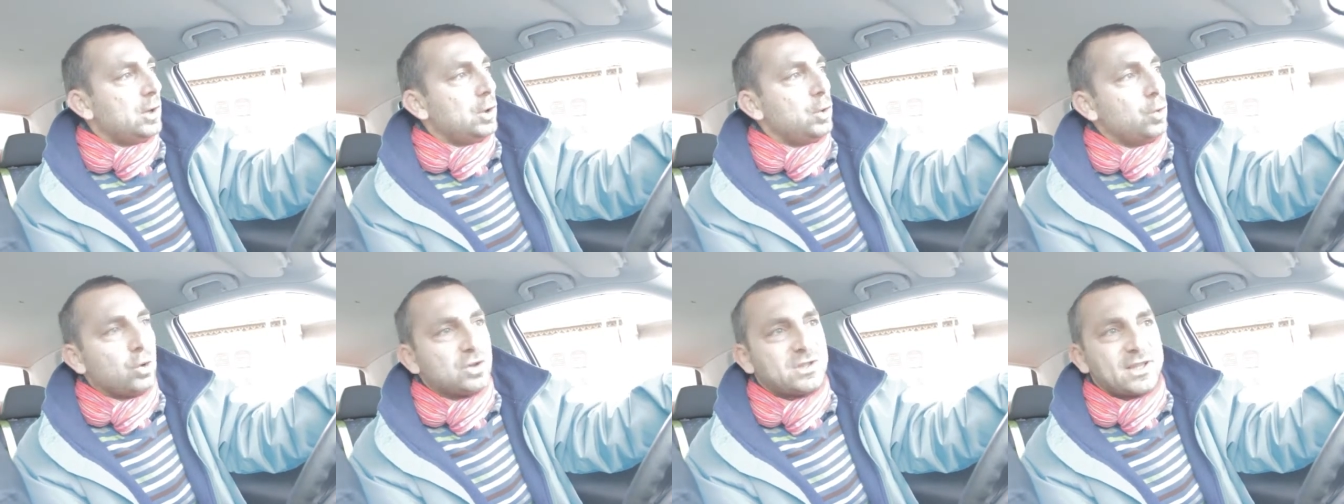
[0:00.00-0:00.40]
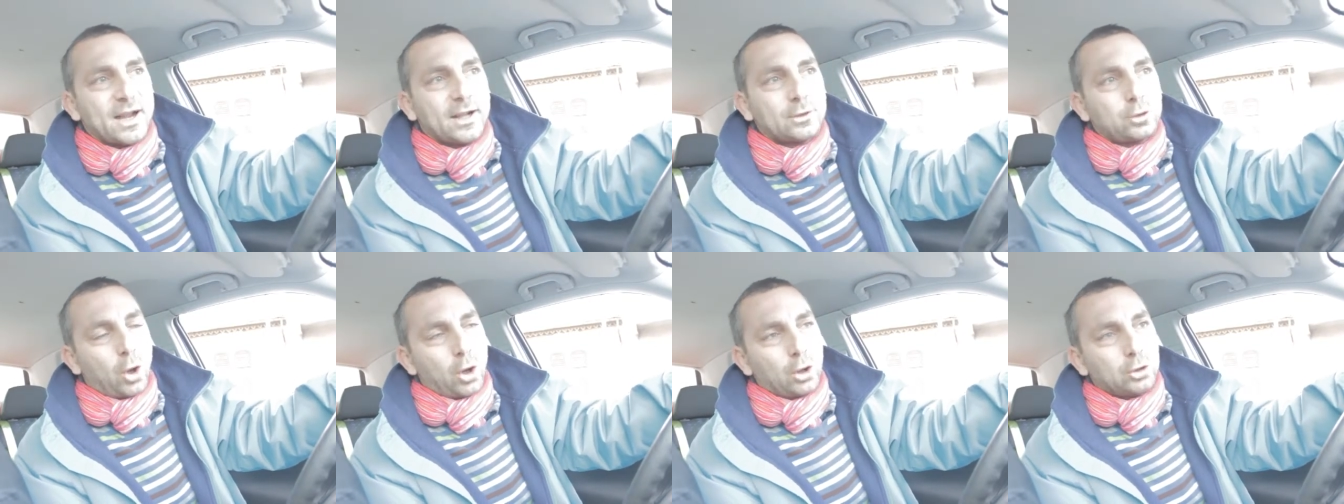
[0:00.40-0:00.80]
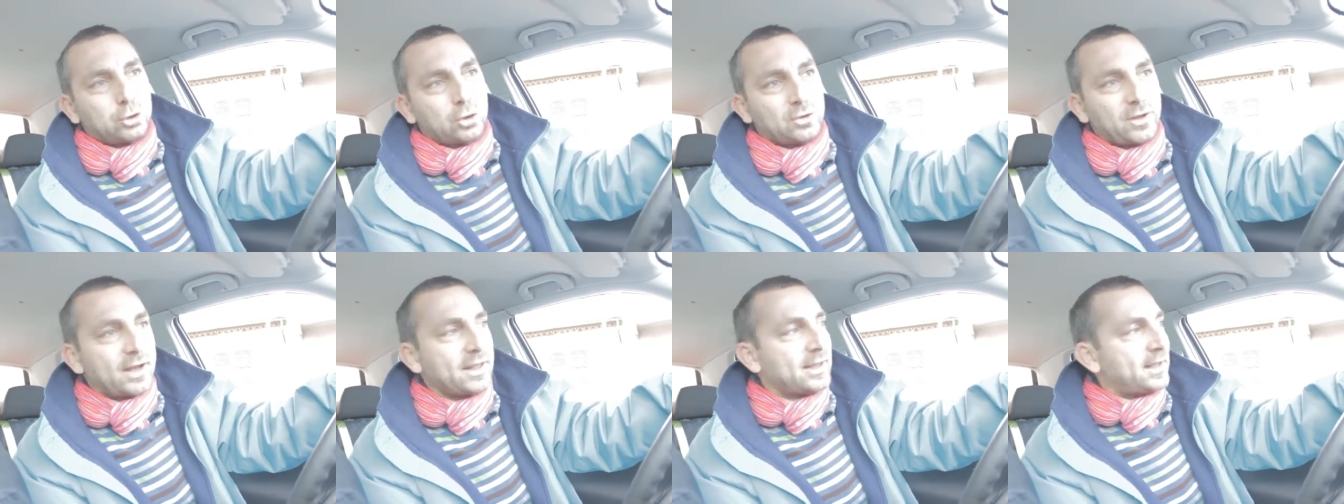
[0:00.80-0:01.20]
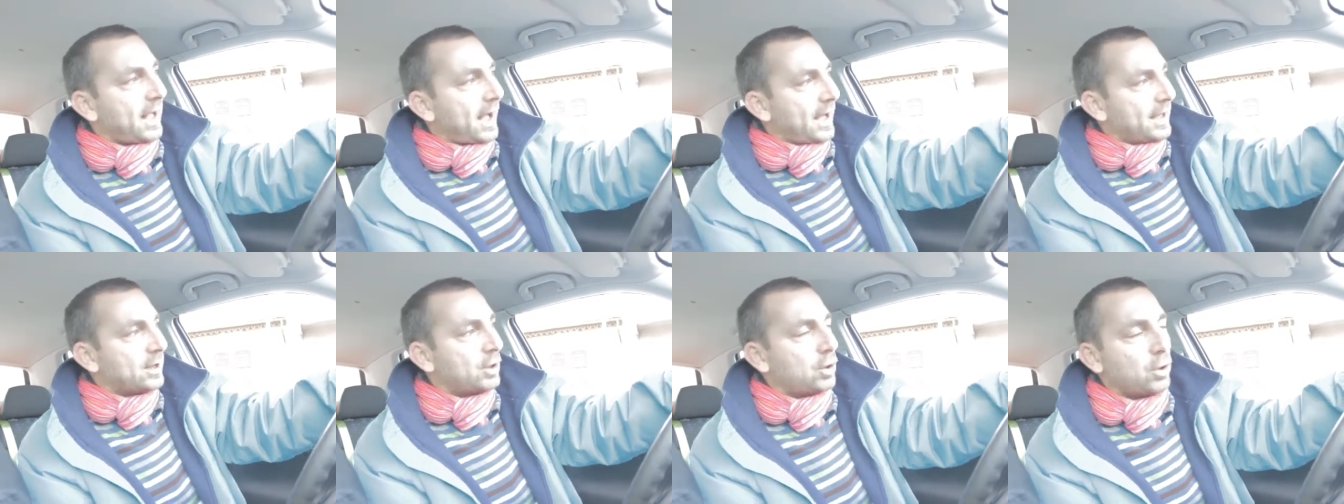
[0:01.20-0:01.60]
lui si era tolto
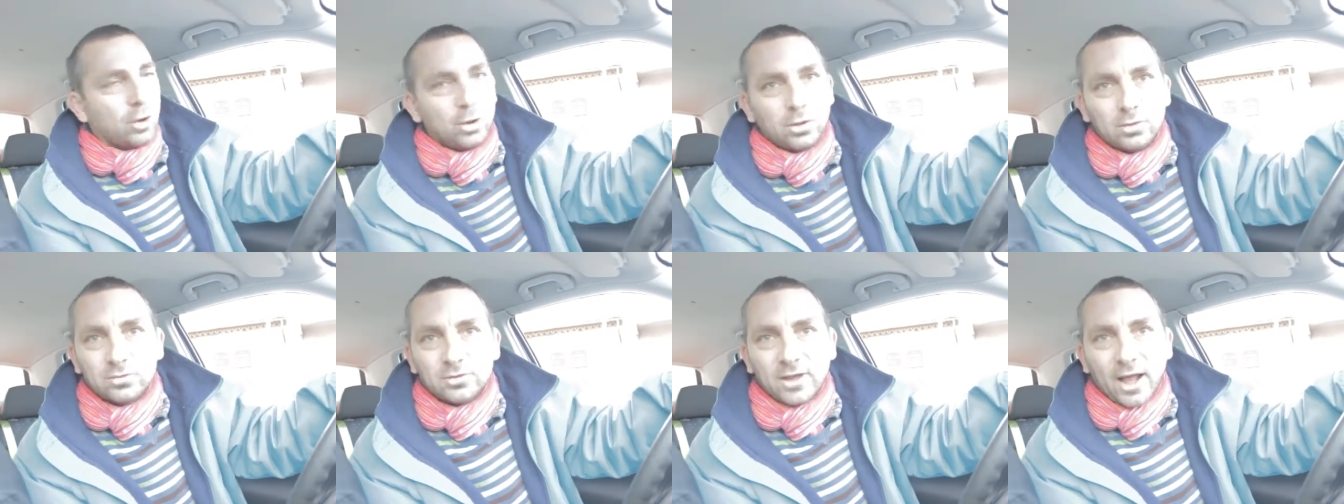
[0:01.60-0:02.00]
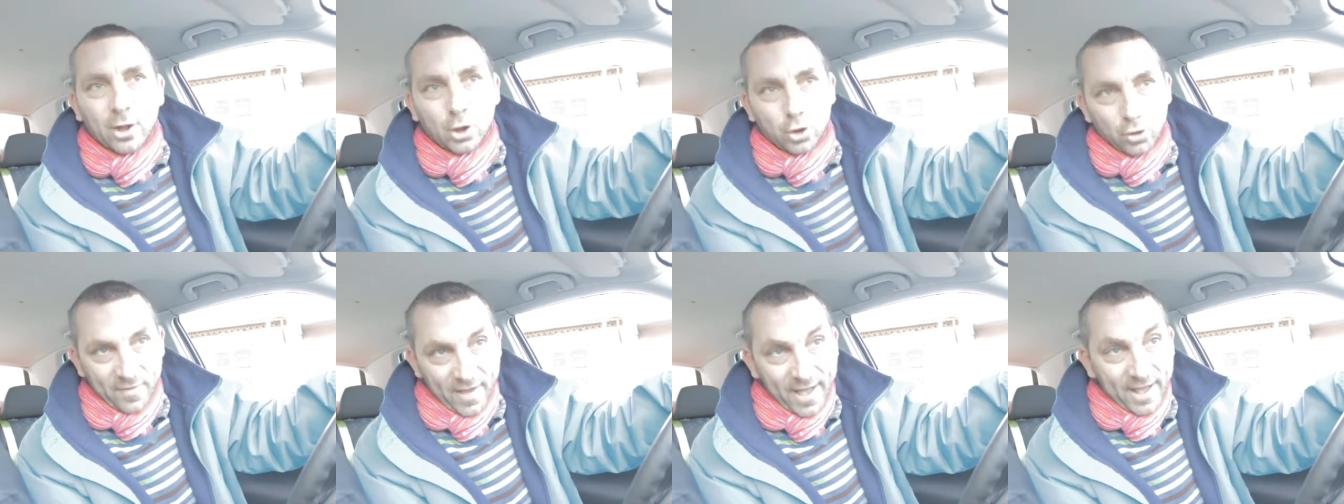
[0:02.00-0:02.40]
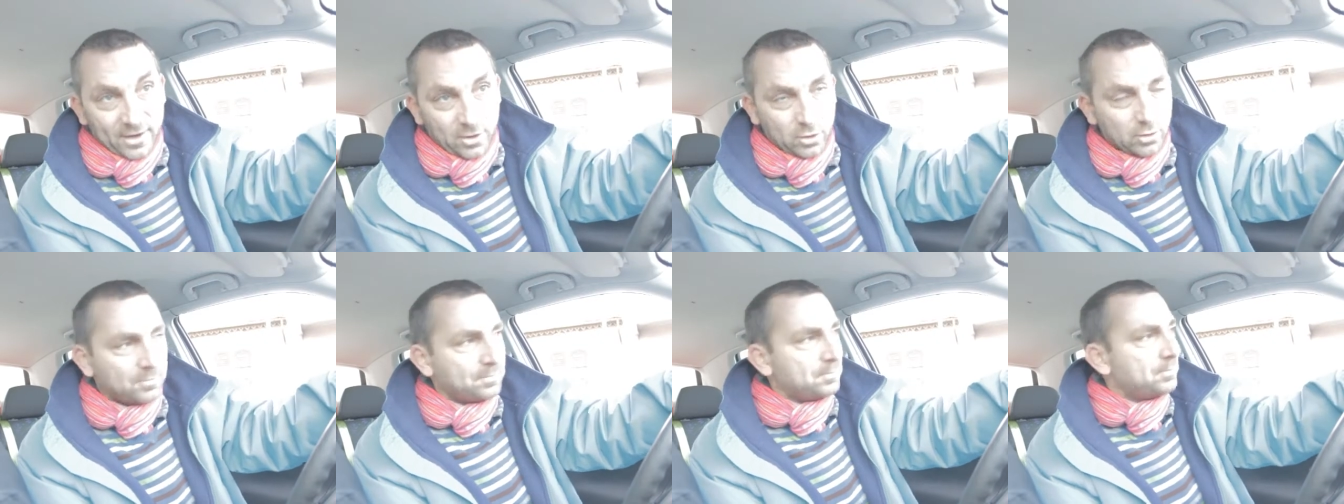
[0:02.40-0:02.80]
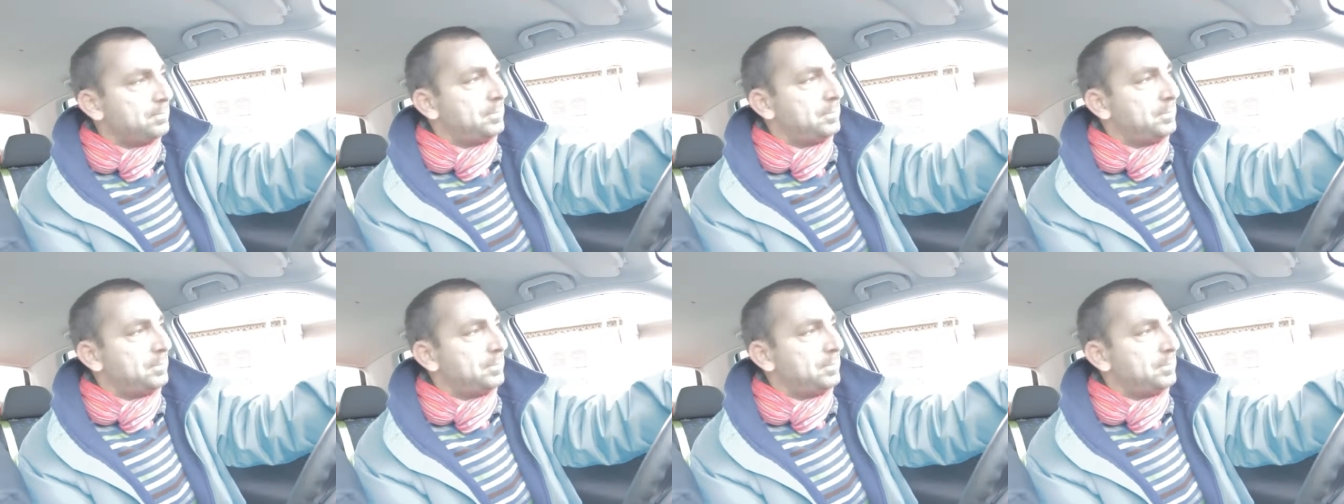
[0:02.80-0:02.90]
dall'incarico dal governo,